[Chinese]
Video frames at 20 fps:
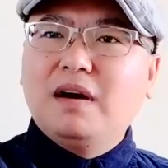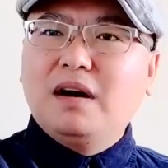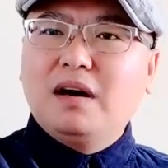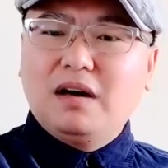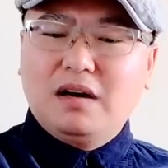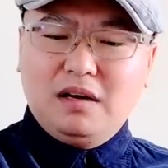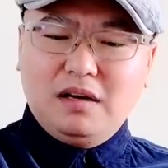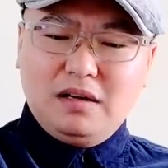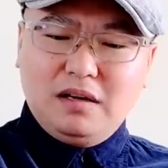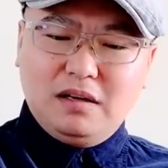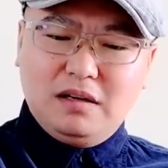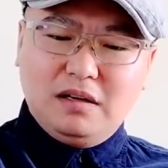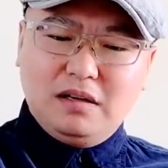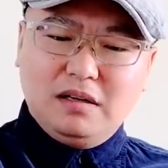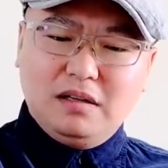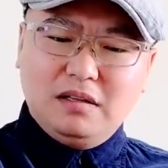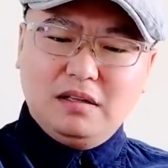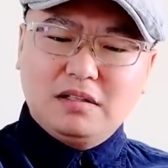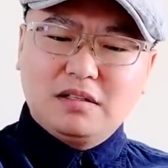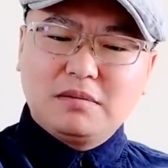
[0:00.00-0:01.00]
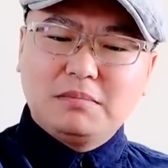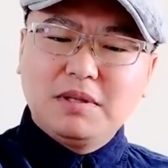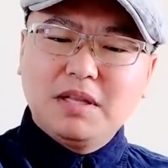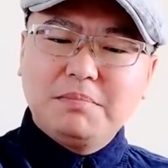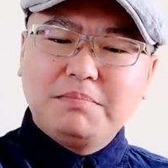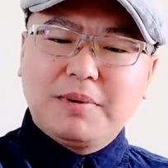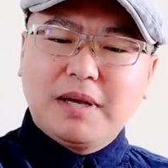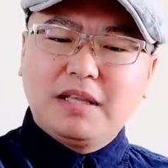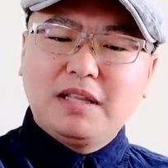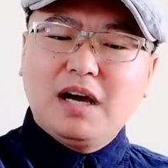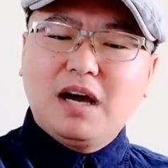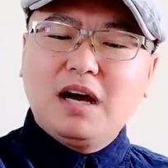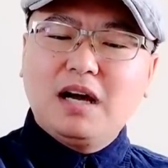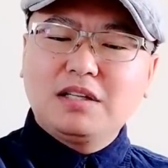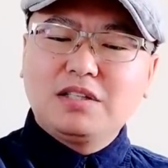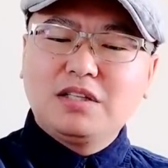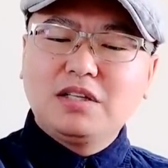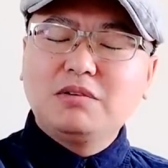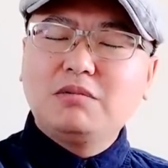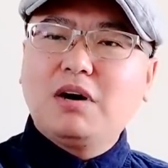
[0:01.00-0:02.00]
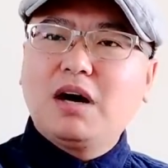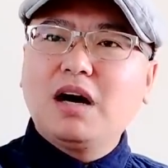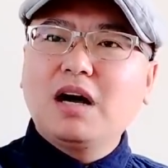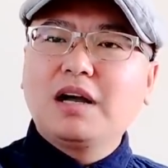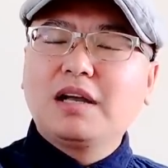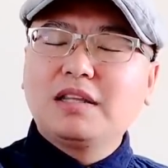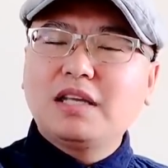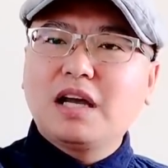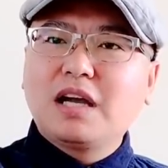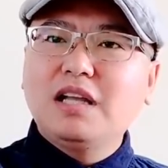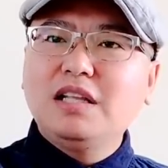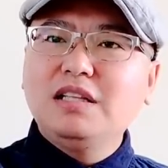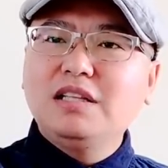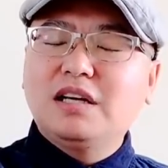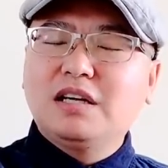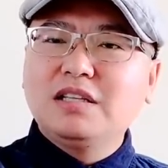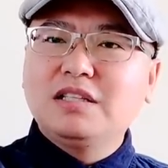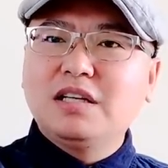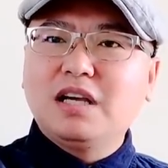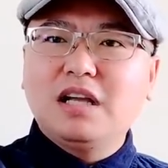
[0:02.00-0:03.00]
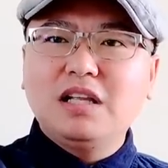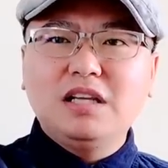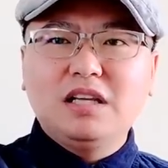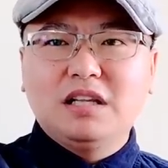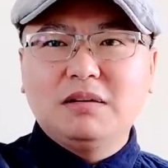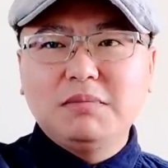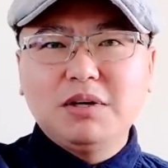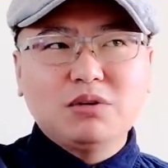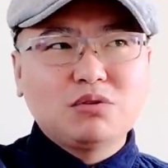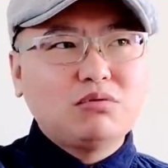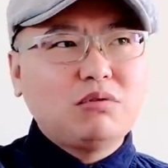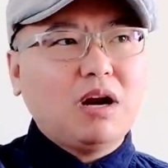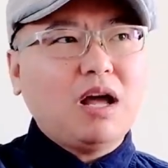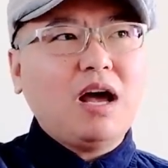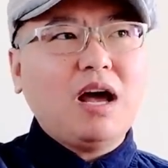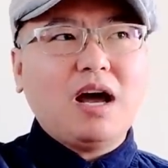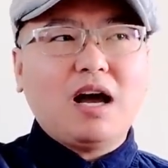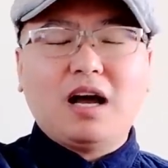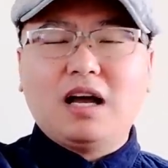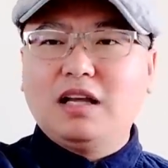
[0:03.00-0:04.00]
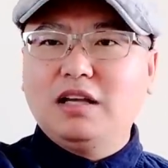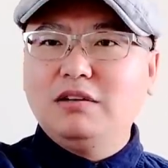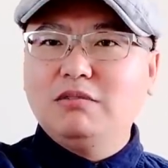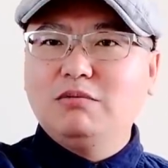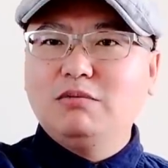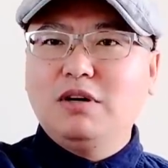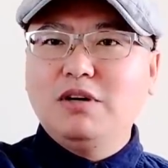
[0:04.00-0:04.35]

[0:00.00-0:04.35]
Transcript: 呢？那怎么的？北大、清华再给你点钱，你他妈又说啊，